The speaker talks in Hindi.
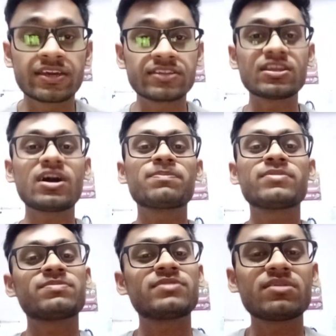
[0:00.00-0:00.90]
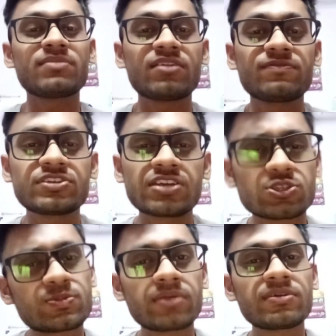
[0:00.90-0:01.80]
कितना आप अपने लिए बेनिफिशियल
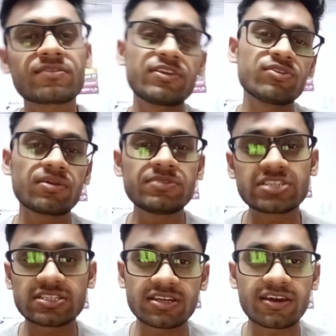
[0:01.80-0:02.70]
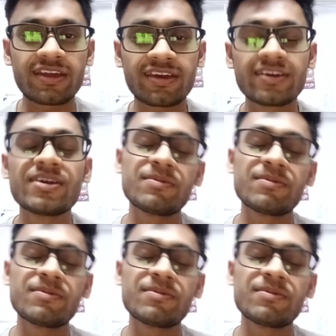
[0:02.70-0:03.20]
उस पर भी एक वीडियो का भी चर्चा करेंगे